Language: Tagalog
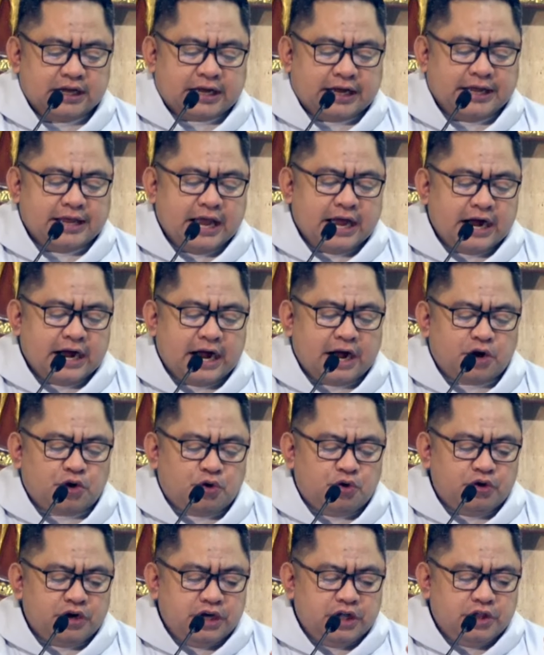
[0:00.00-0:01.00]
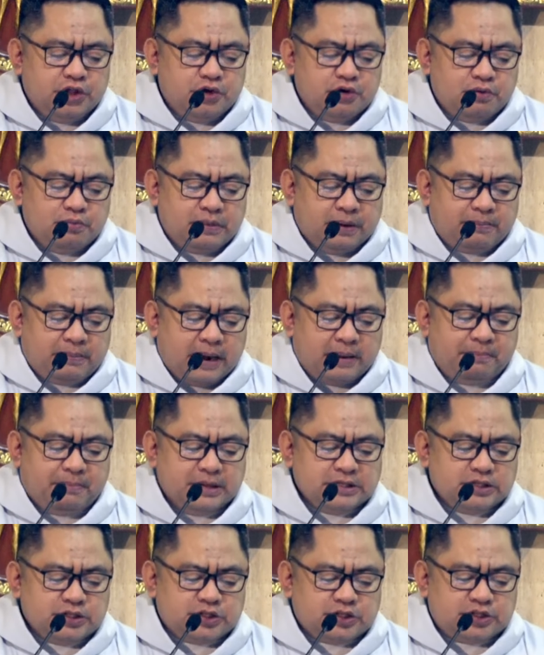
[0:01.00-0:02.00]
Kaya nga kung inyong
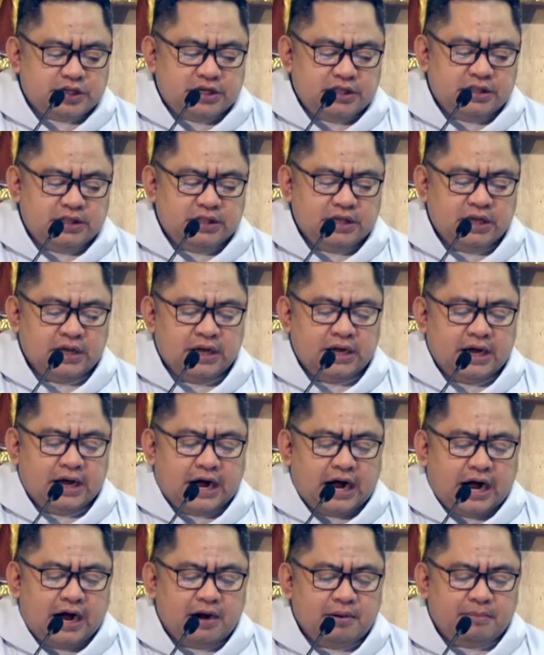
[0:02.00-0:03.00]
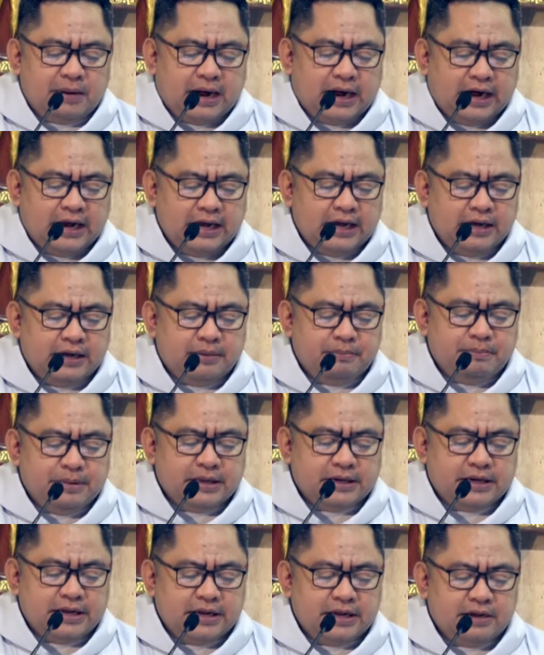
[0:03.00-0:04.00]
mapapansin, ang mahal na
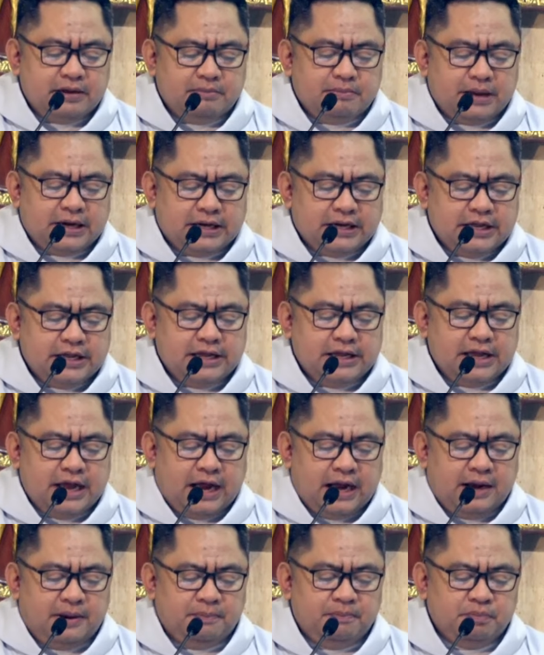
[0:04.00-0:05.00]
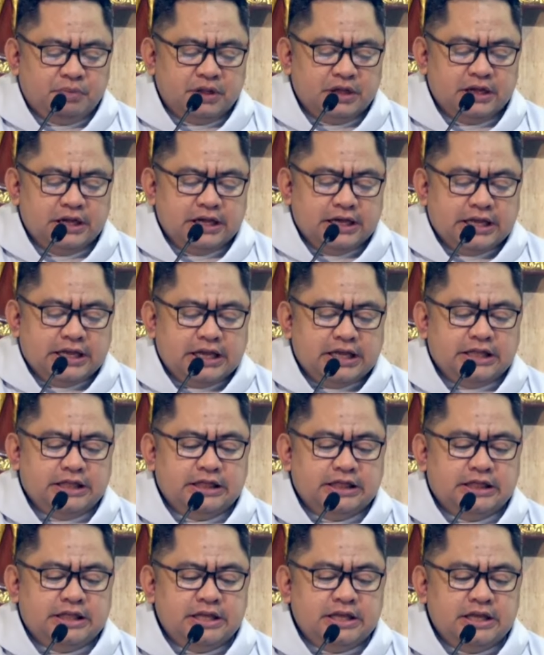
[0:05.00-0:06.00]
Birhing Maria
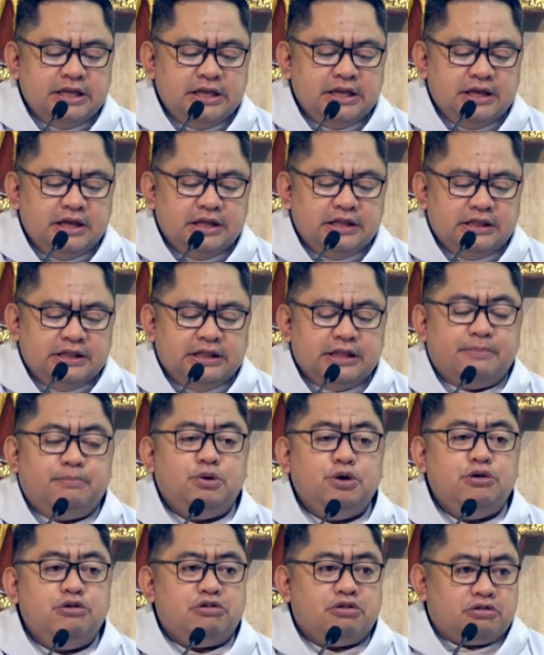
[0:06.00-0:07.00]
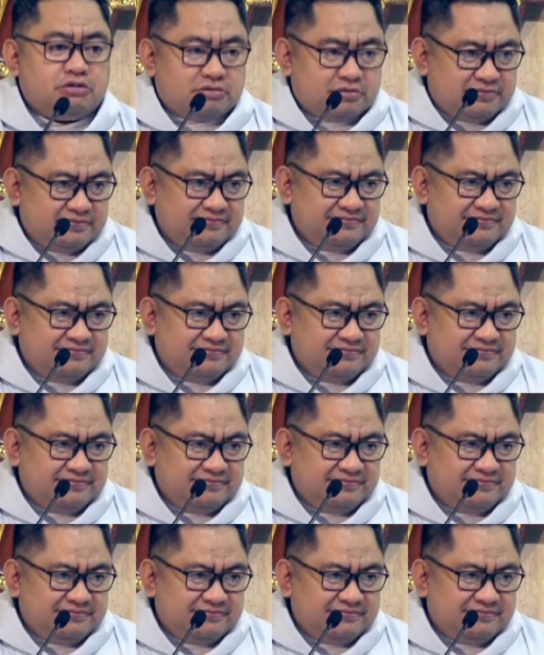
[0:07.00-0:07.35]
hindi nabulok